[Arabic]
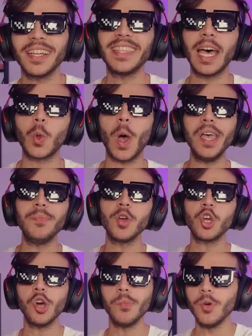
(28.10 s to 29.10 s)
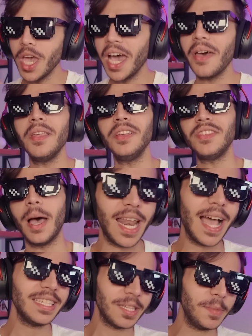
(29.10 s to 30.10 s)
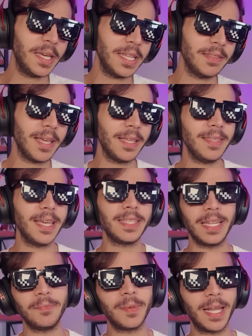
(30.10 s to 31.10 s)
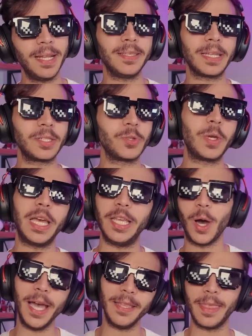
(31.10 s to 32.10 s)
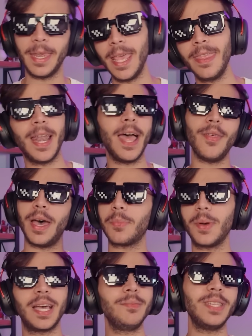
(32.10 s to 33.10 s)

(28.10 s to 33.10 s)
نعم. نختار واحد منكم وياخذ الحساب على حسب حسب يعني التحديات اللي ما راح نقدر نسويها اليوم واحد اثنين ثلاثة أربعة